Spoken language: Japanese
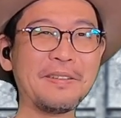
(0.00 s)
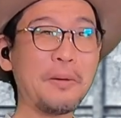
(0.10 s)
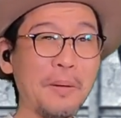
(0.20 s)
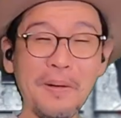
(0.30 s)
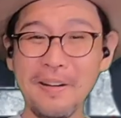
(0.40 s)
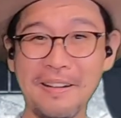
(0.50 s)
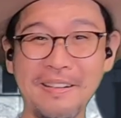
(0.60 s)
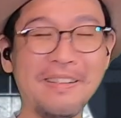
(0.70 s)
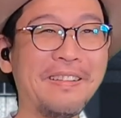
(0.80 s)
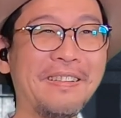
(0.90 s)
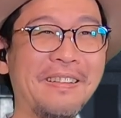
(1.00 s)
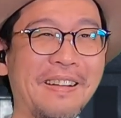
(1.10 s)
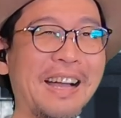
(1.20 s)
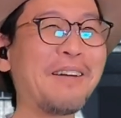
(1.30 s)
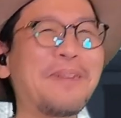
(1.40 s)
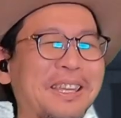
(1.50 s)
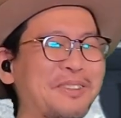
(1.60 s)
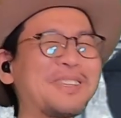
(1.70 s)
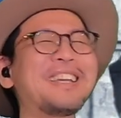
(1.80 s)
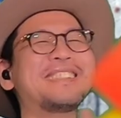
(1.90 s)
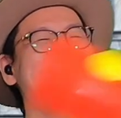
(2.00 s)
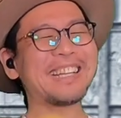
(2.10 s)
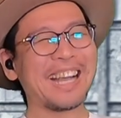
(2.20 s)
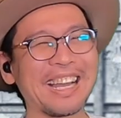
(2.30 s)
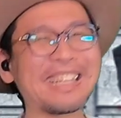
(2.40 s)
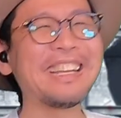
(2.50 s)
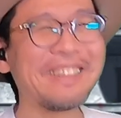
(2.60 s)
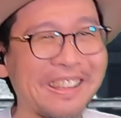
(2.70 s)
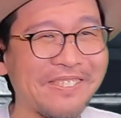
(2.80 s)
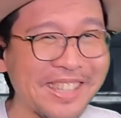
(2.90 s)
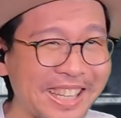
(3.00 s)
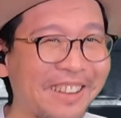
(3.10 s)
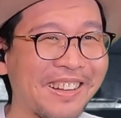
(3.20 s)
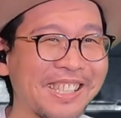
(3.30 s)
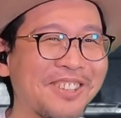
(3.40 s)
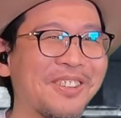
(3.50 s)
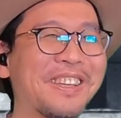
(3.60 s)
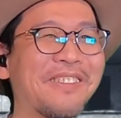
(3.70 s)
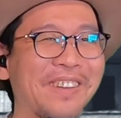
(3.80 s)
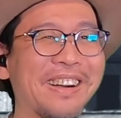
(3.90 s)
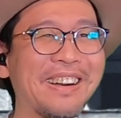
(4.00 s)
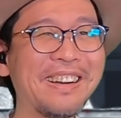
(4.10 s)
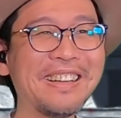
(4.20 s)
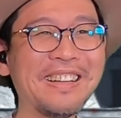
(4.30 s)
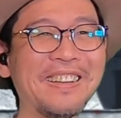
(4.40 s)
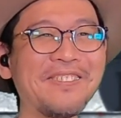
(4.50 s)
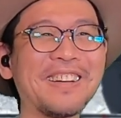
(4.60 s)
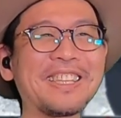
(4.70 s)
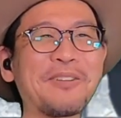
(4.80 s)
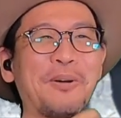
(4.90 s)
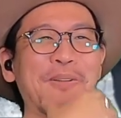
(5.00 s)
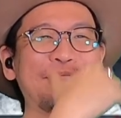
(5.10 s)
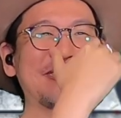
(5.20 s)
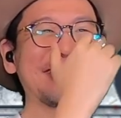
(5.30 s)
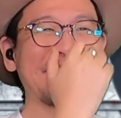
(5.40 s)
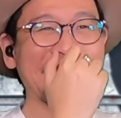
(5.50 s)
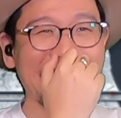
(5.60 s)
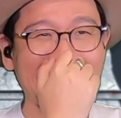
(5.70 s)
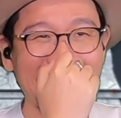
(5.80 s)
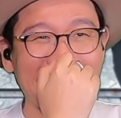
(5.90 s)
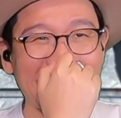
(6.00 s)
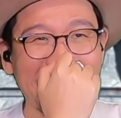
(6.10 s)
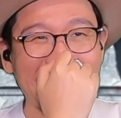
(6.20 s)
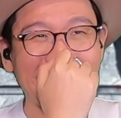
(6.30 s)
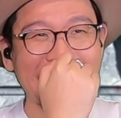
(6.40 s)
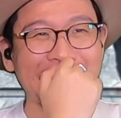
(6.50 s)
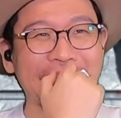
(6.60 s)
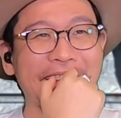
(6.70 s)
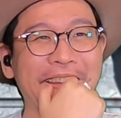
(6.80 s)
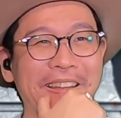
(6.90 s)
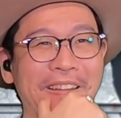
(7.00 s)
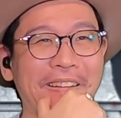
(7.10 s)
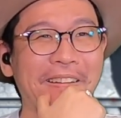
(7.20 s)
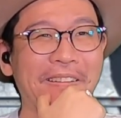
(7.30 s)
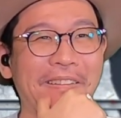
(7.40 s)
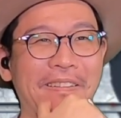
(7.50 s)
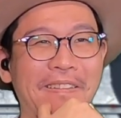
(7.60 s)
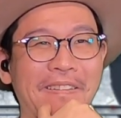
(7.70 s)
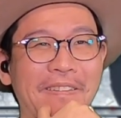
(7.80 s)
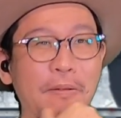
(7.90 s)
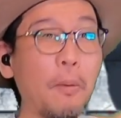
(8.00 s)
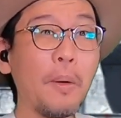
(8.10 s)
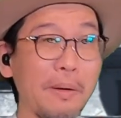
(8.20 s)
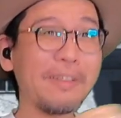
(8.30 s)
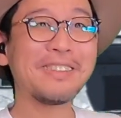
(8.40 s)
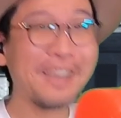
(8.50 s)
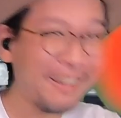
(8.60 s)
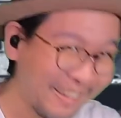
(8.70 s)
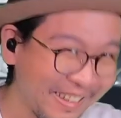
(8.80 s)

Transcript: おおああ、まあ、けど前回あれだよね。見たわ、そういえば。また興奮しちゃったよ。忘れて。うおいいや